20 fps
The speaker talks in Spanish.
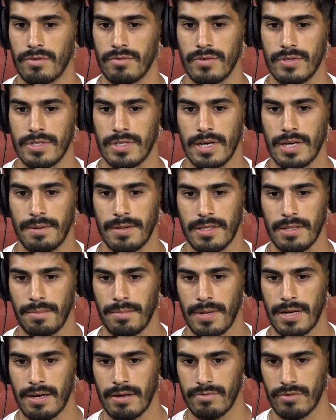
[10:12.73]
físicamente
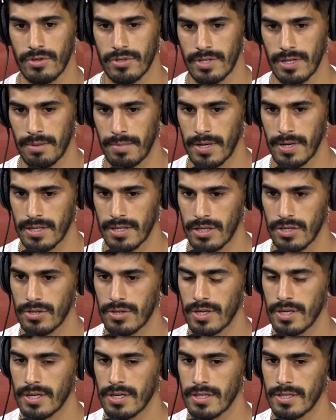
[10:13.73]
para afrontar el partido
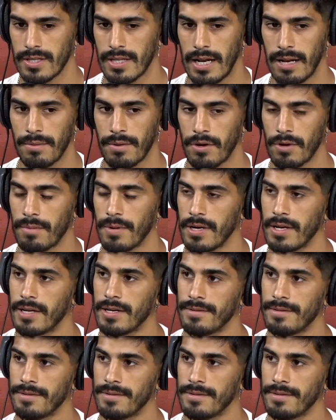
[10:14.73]
de la mejor manera.